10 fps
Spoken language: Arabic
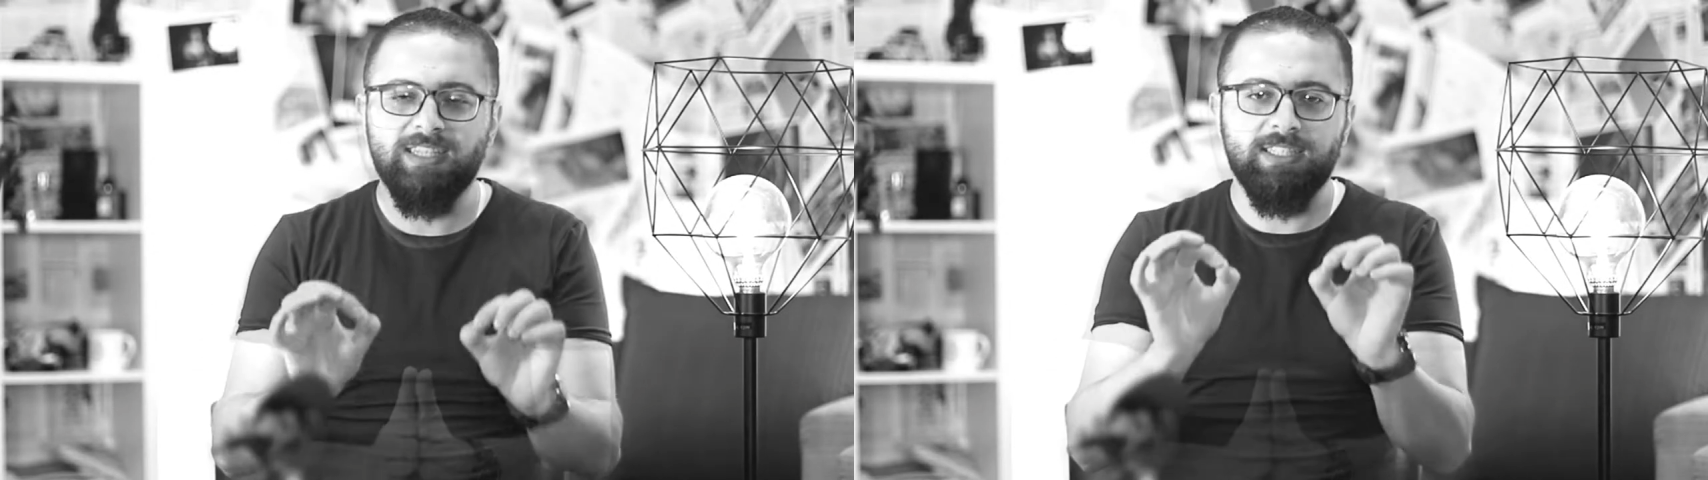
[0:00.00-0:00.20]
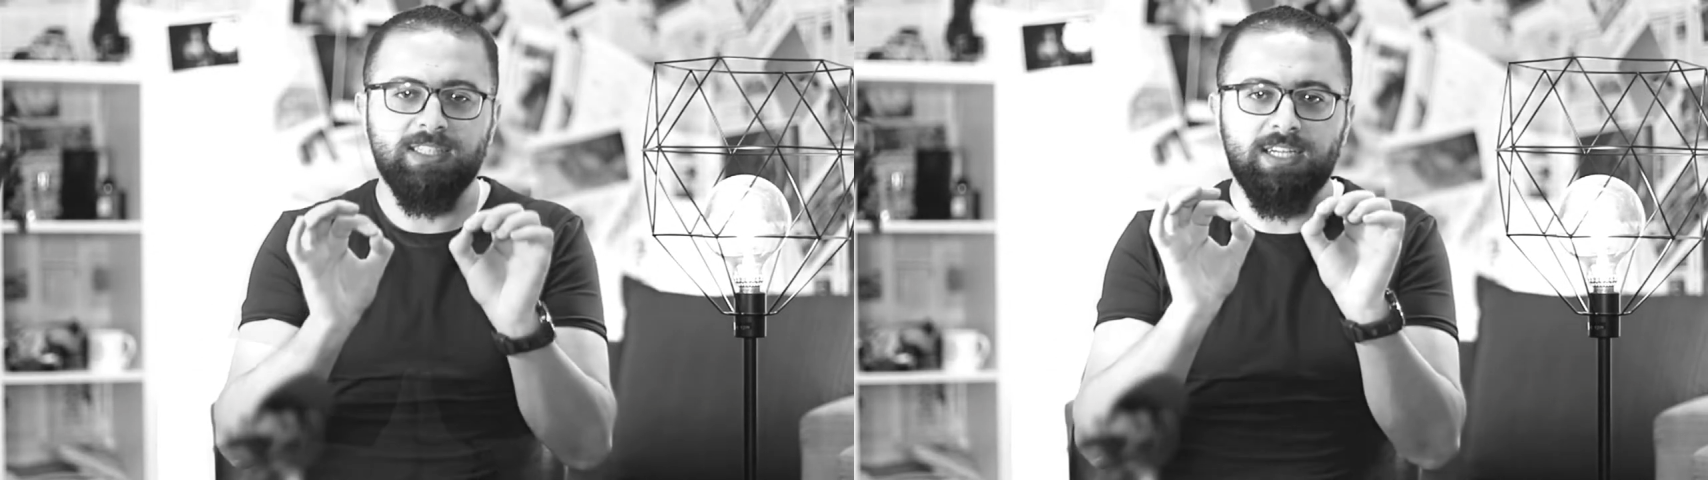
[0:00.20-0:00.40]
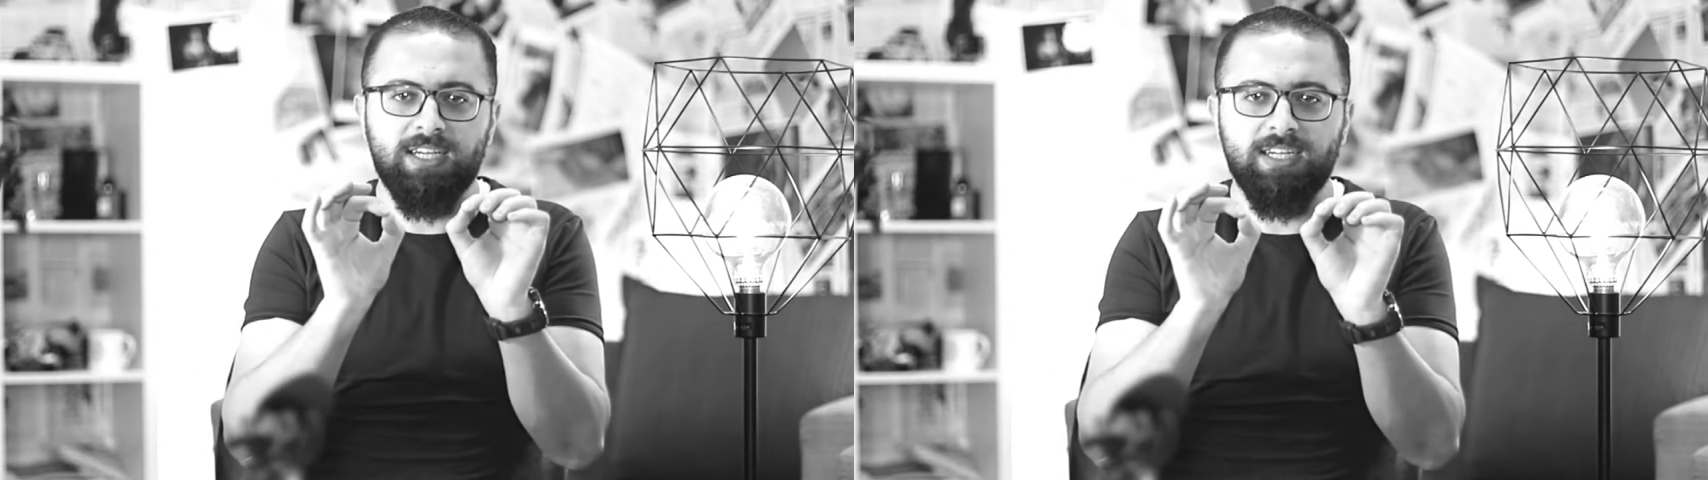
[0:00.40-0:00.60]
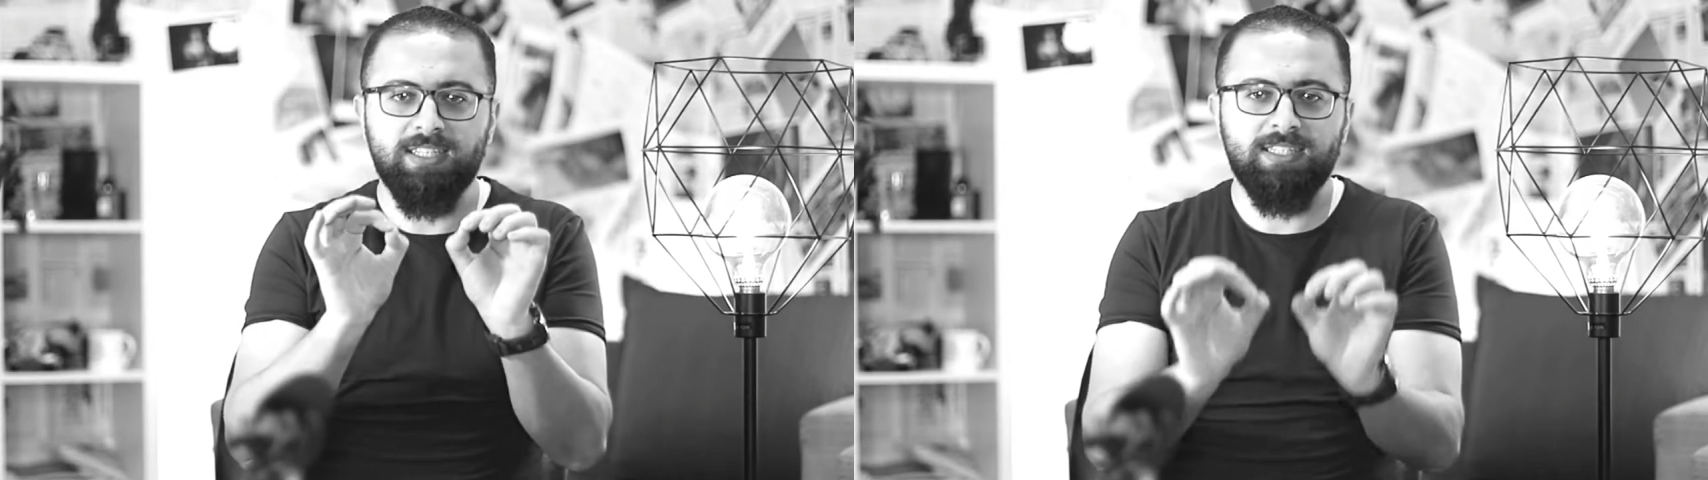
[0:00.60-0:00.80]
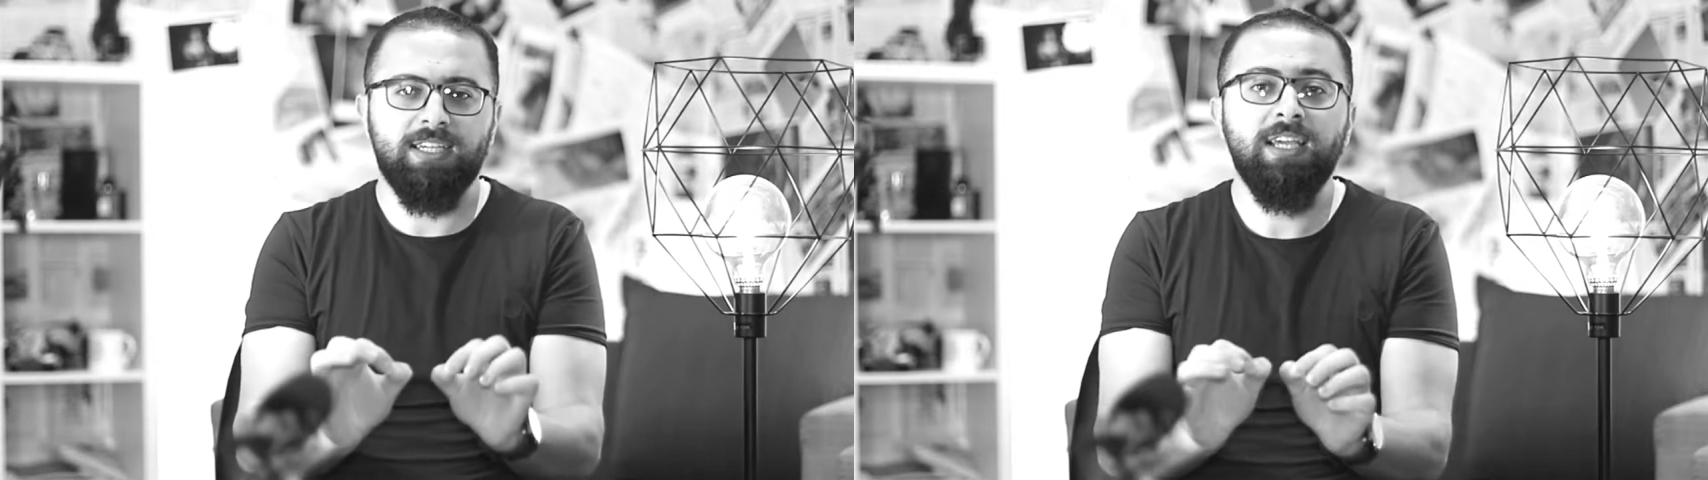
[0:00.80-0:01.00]

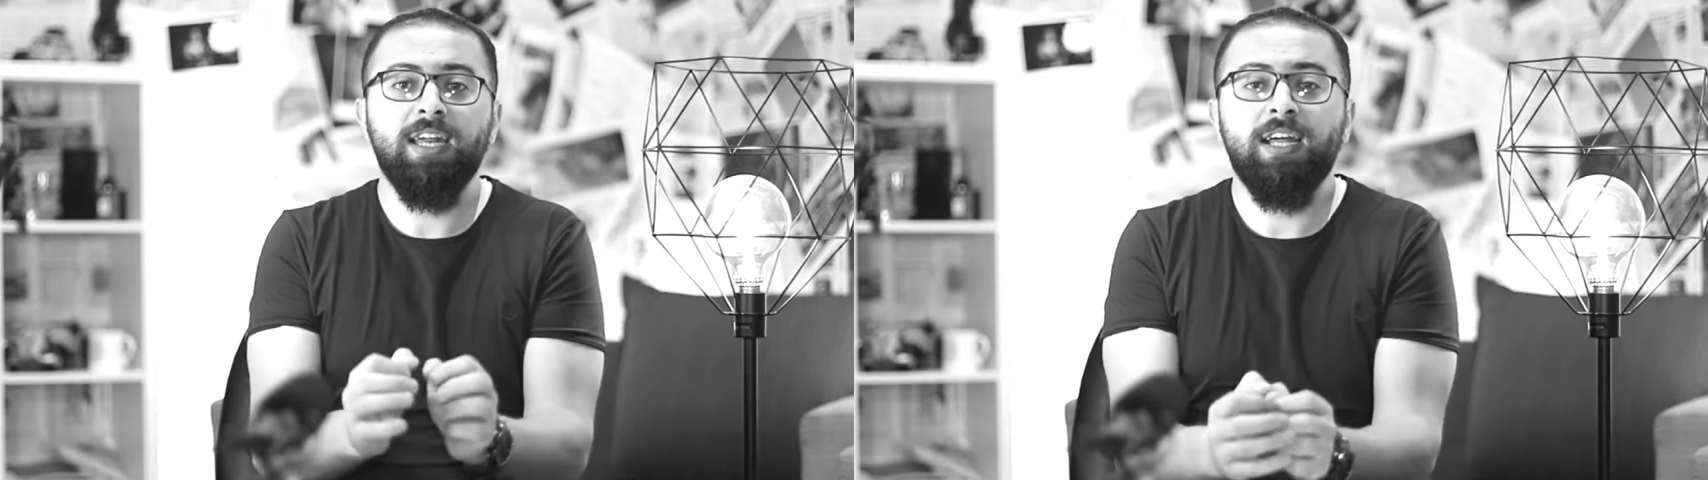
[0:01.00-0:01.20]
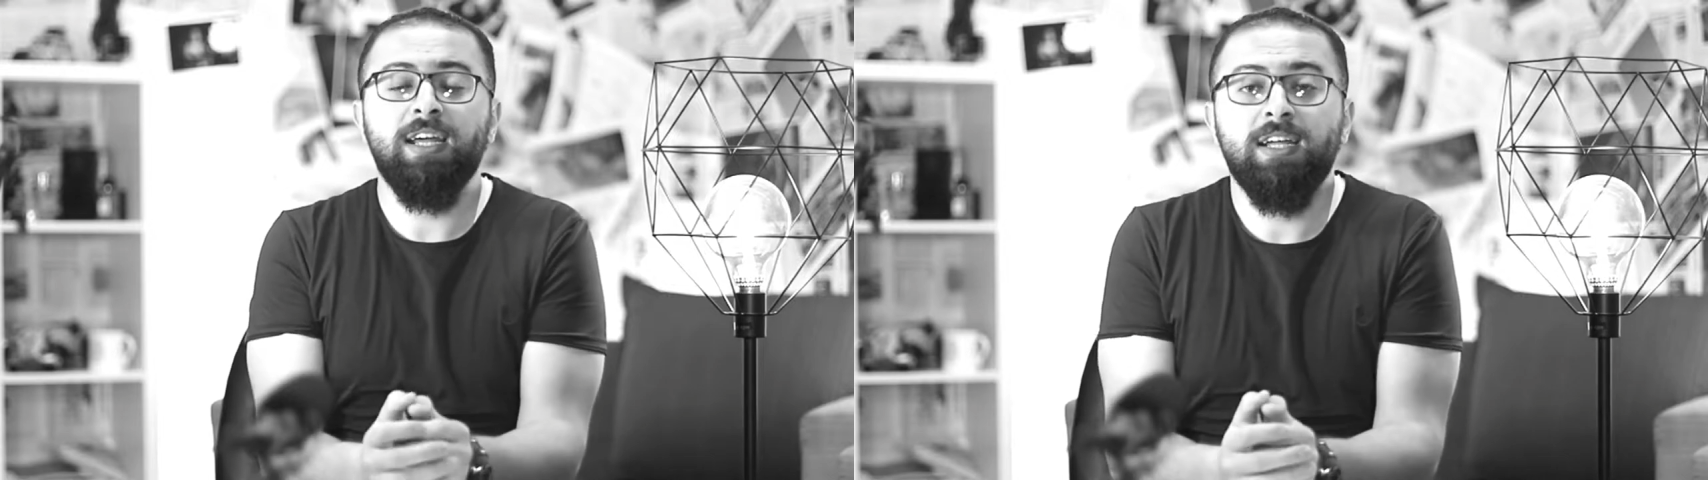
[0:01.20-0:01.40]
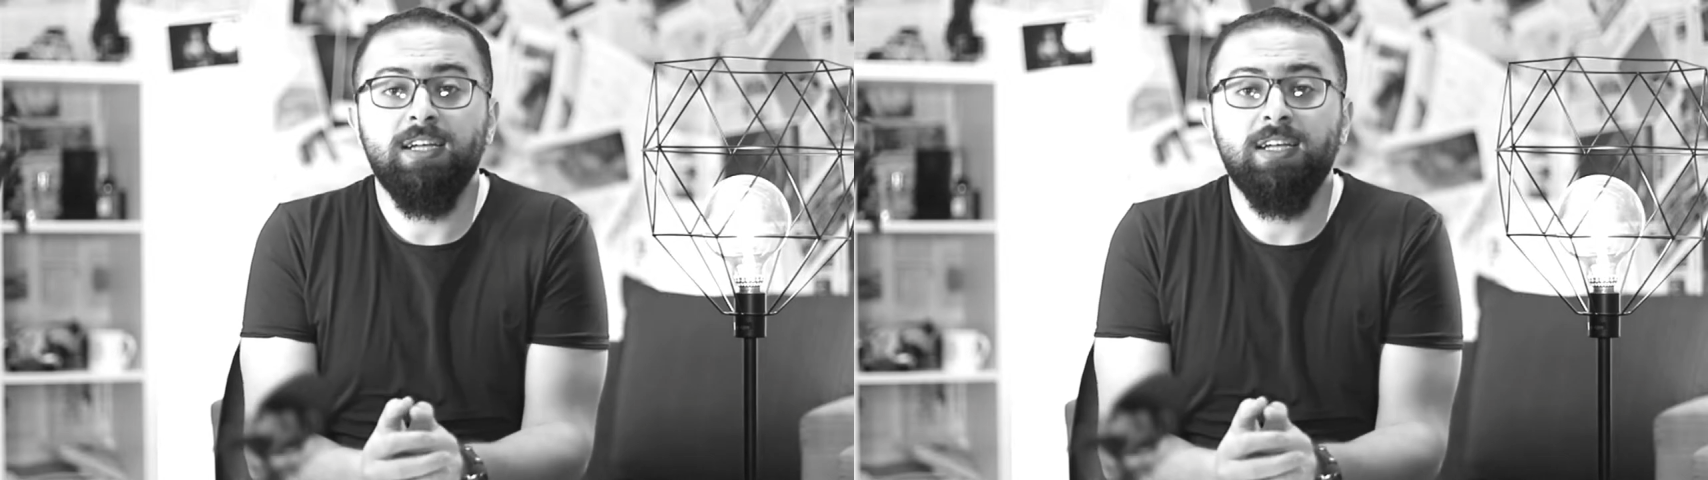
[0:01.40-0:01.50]
قصة صغيرة